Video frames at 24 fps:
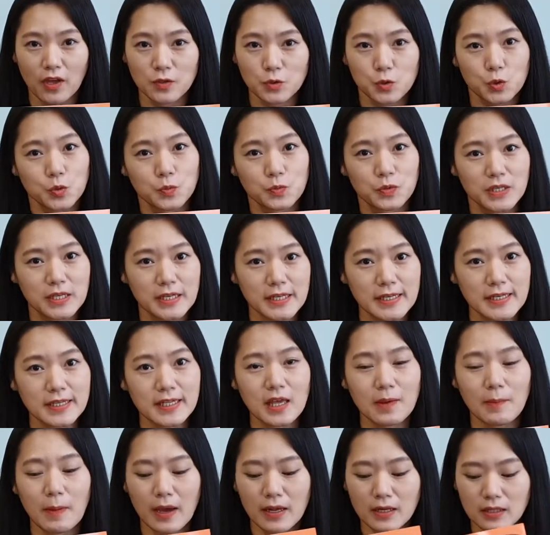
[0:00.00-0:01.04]
조금
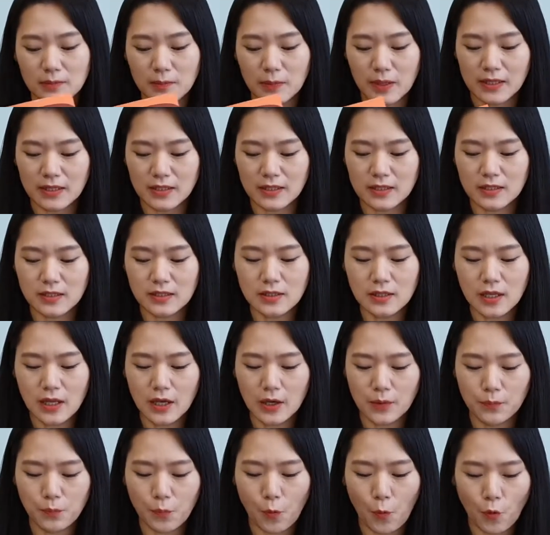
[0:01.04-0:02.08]
길게 발음하는
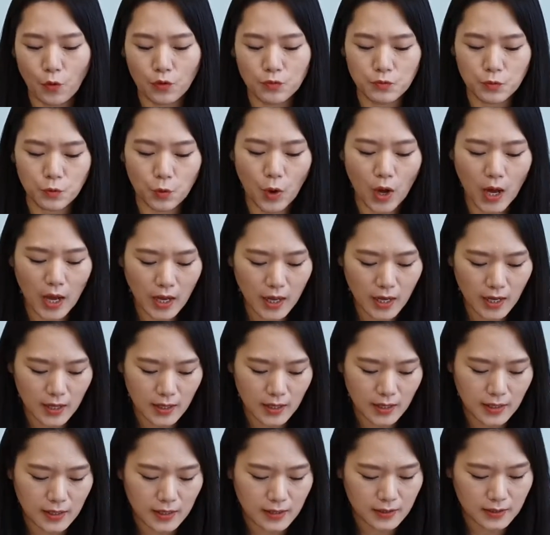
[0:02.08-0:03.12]
모음과
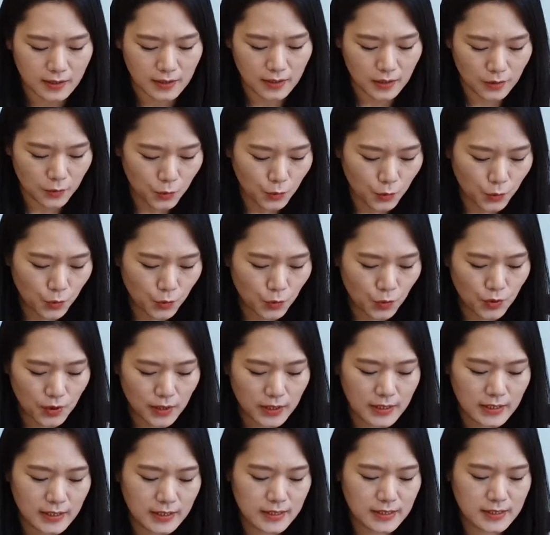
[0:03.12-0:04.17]
그리고
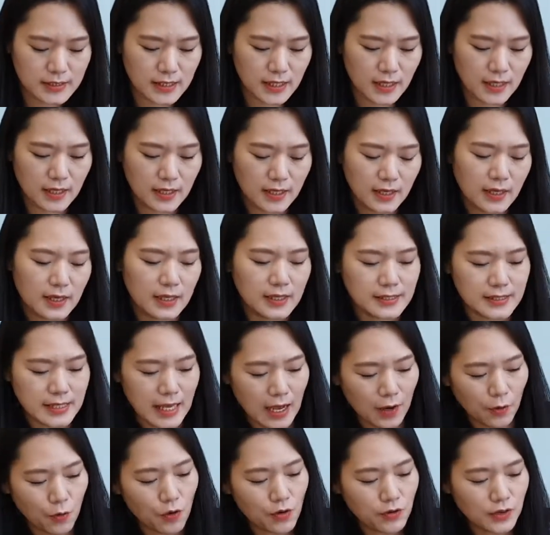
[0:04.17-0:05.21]
이제
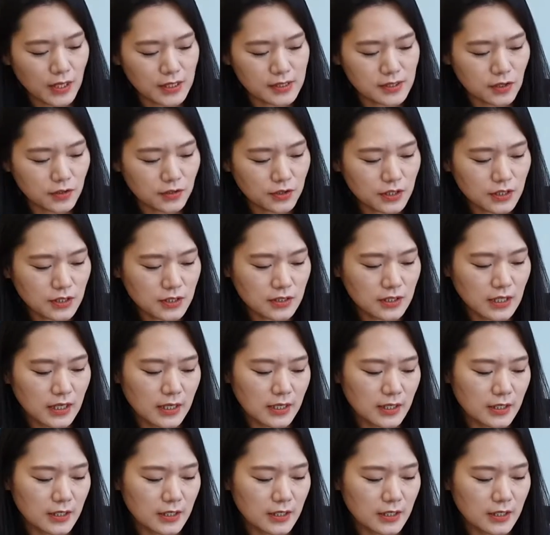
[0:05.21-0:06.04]
4권에서는